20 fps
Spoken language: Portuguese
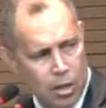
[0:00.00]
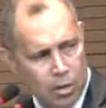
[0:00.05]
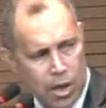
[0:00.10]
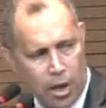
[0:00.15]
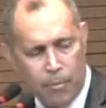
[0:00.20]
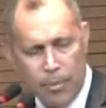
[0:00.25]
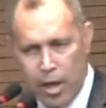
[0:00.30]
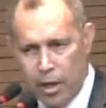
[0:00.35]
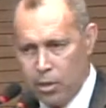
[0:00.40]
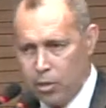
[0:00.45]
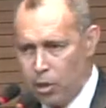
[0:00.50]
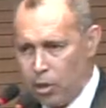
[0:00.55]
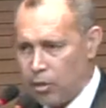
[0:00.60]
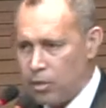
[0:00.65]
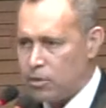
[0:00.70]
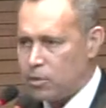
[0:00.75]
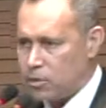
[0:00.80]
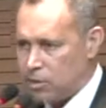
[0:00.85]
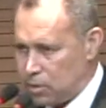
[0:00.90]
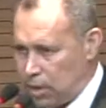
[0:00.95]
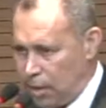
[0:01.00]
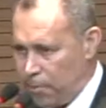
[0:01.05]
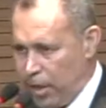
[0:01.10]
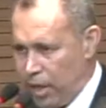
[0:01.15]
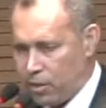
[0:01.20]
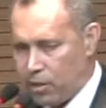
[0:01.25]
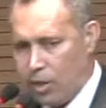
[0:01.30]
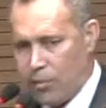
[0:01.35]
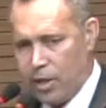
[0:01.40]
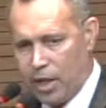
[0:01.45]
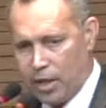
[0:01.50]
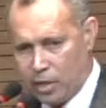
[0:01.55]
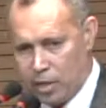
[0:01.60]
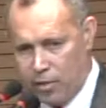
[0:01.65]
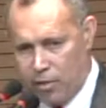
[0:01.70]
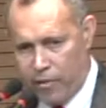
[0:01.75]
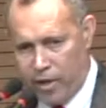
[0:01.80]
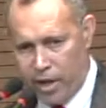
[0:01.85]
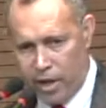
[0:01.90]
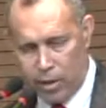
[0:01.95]
Também, no, também temos aqui
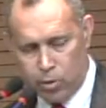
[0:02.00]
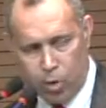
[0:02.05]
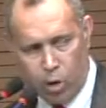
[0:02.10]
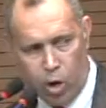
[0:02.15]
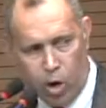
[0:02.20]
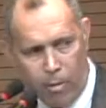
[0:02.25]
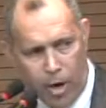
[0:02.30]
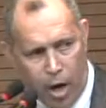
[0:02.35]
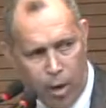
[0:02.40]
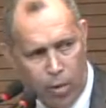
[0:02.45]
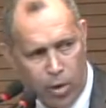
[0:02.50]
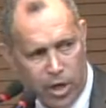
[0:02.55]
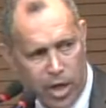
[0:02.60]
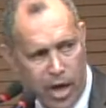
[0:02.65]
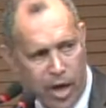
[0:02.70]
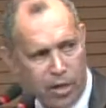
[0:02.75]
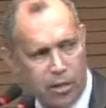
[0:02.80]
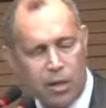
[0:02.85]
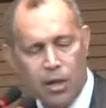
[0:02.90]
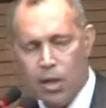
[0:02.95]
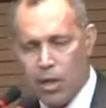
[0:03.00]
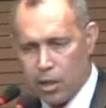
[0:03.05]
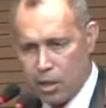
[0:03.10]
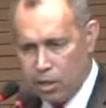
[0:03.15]
o vereador Romero Albuquerque,